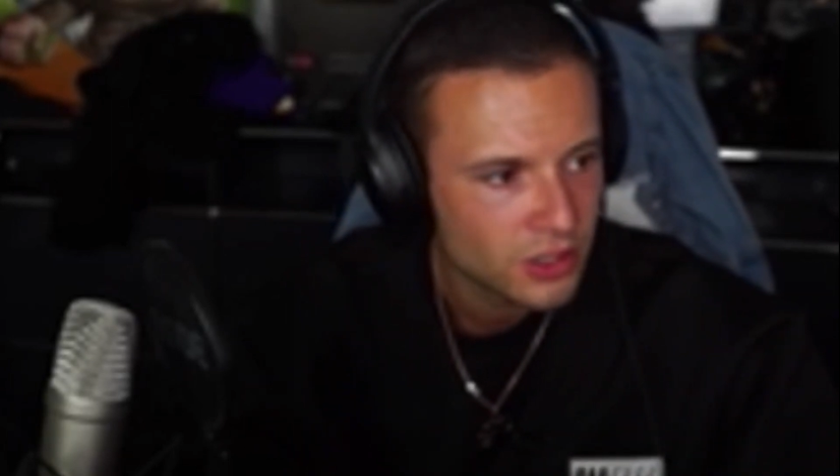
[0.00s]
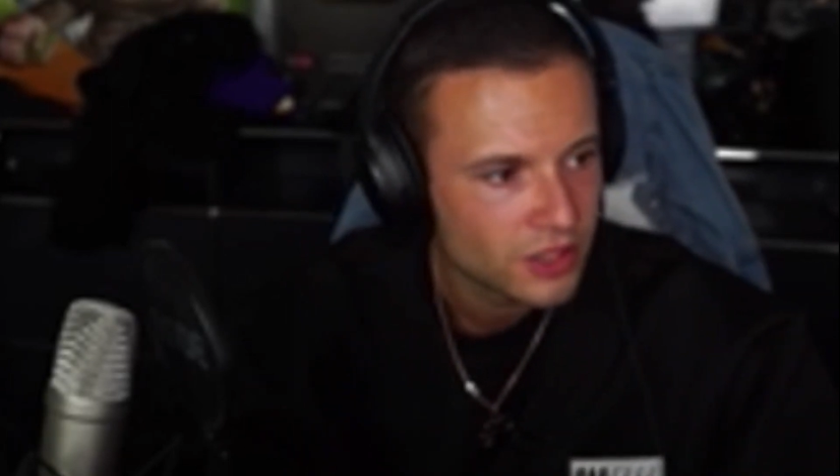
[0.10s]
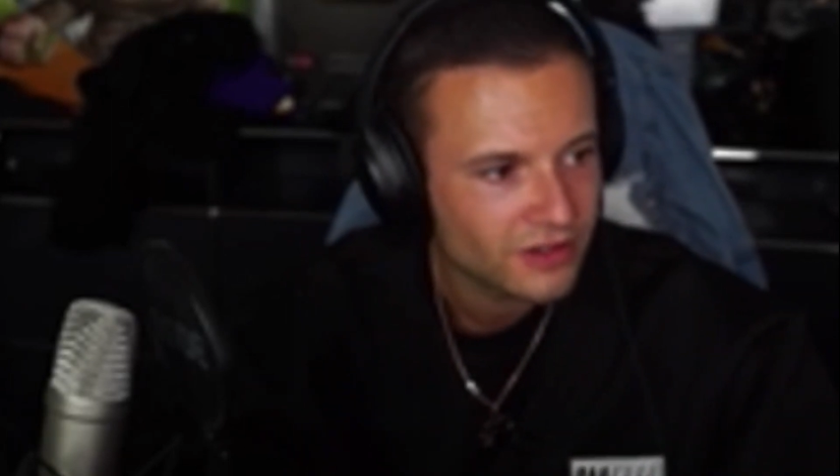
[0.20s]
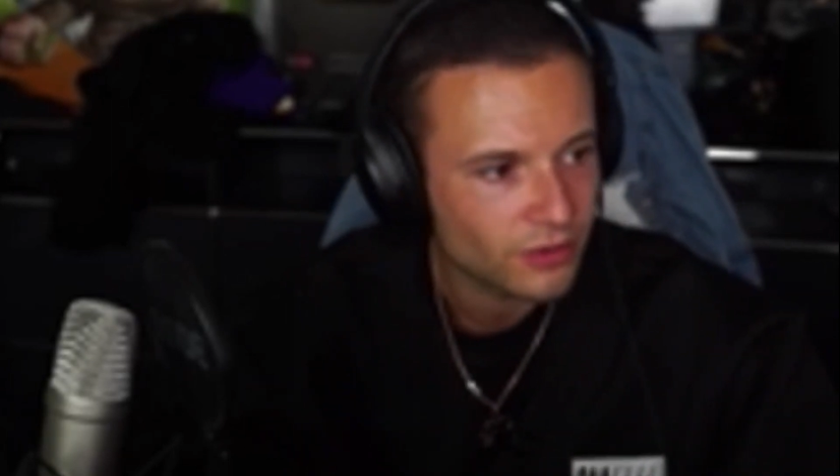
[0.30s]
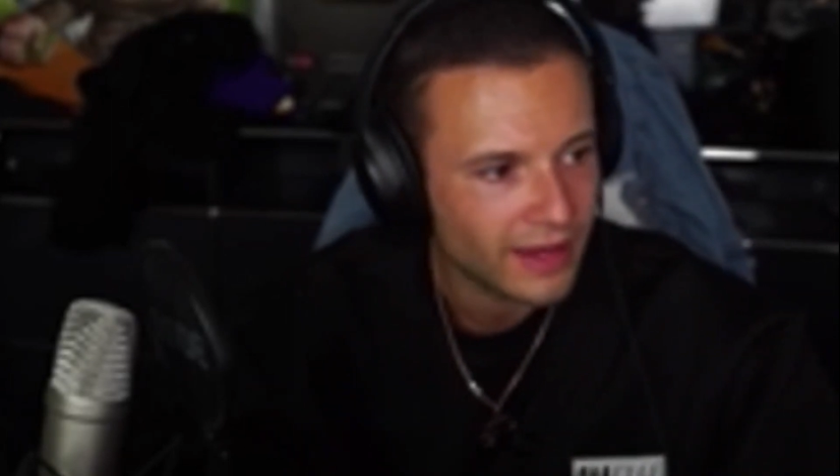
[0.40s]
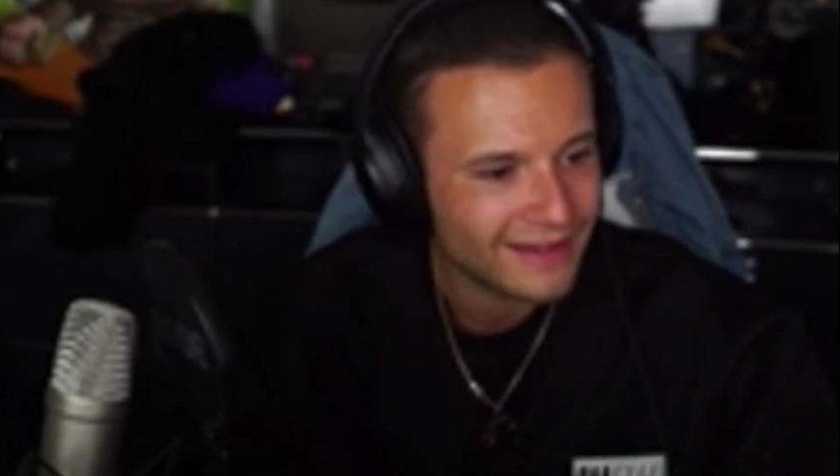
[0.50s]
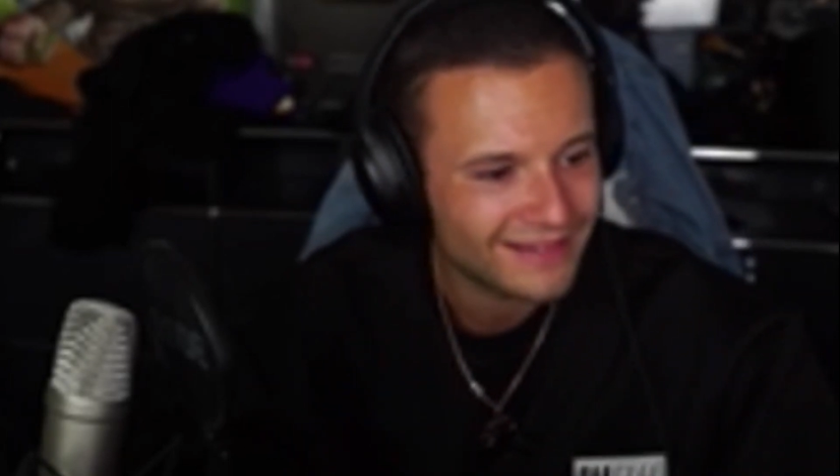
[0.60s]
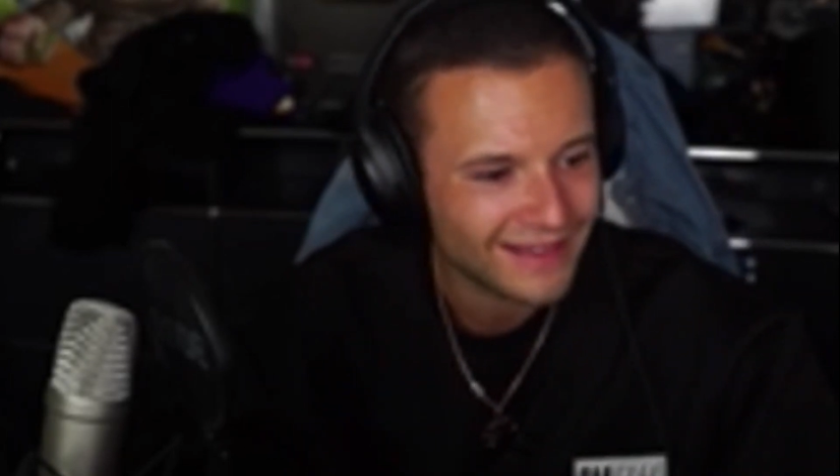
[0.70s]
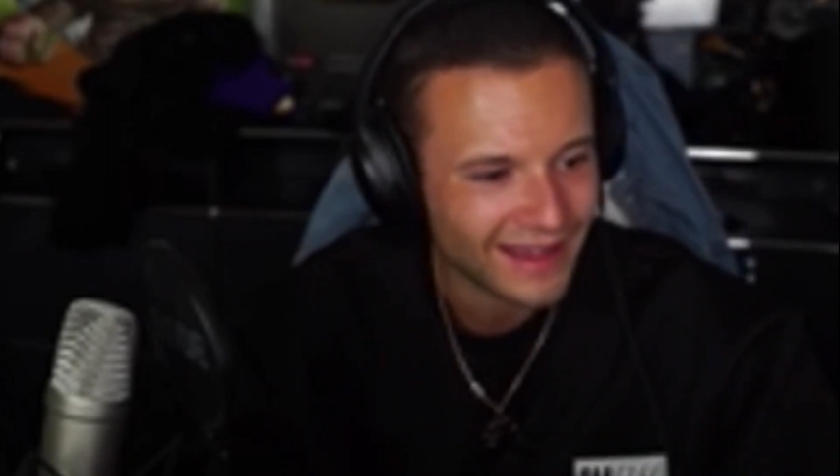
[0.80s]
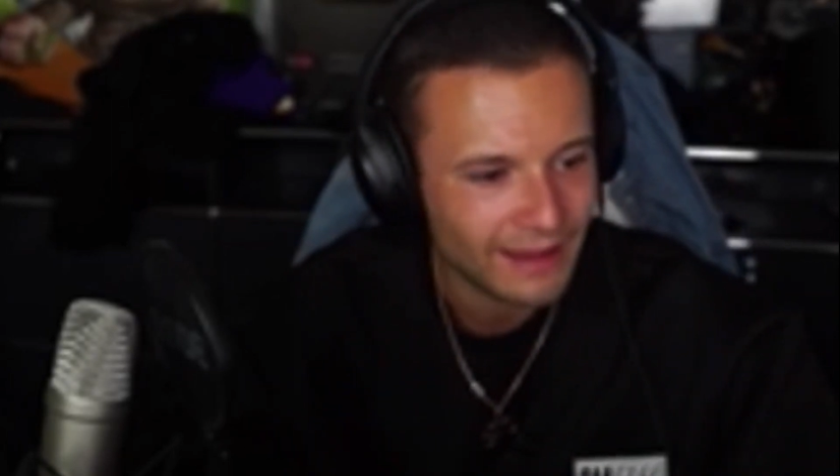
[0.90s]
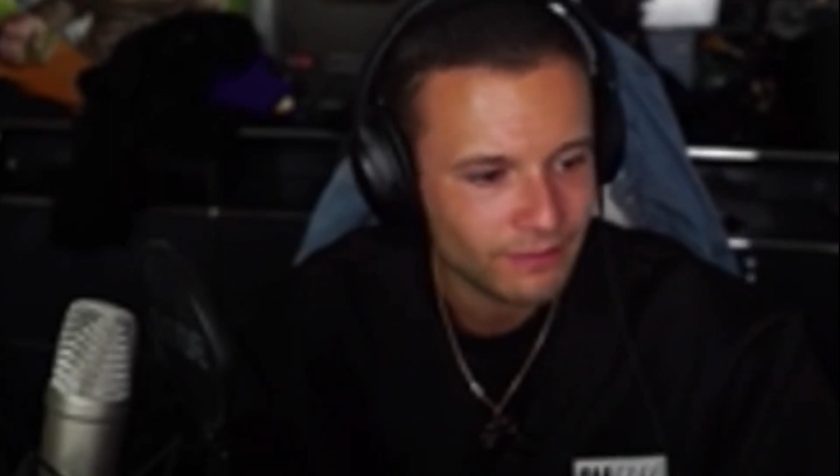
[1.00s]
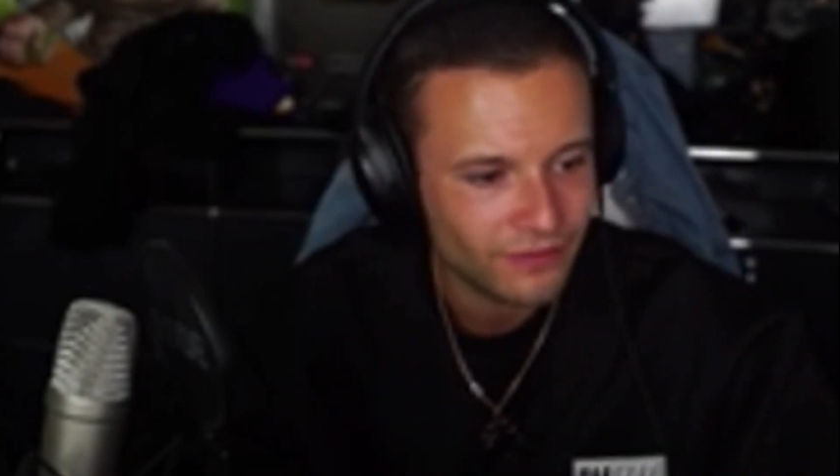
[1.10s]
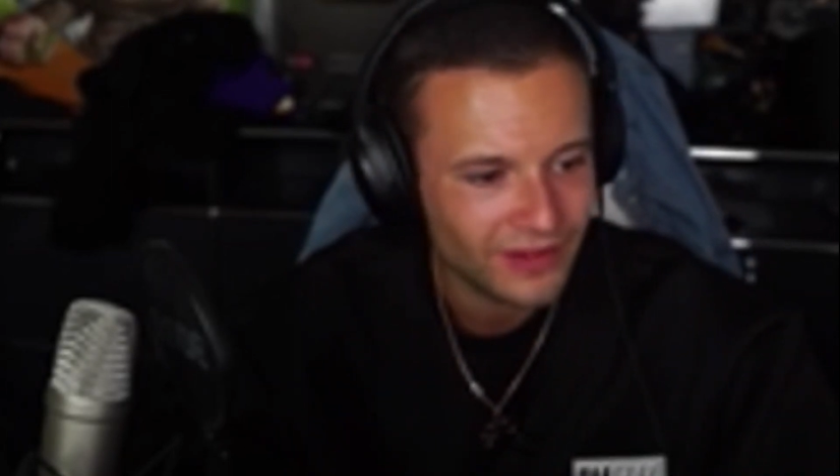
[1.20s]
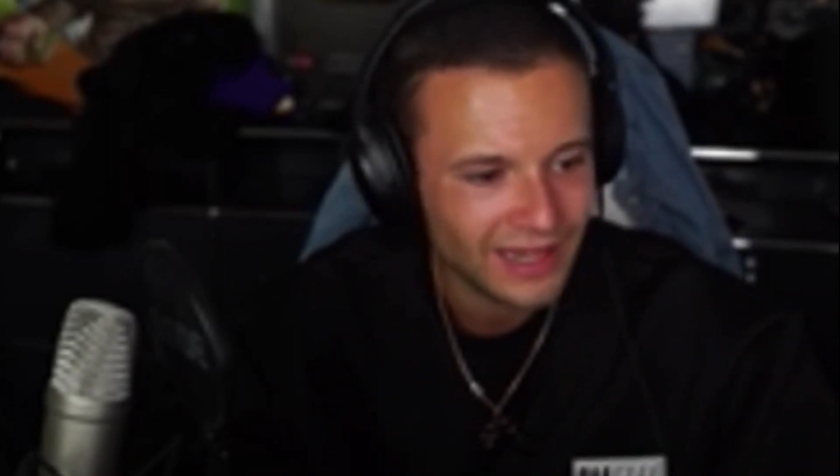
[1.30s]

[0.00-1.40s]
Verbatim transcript: so extrem viel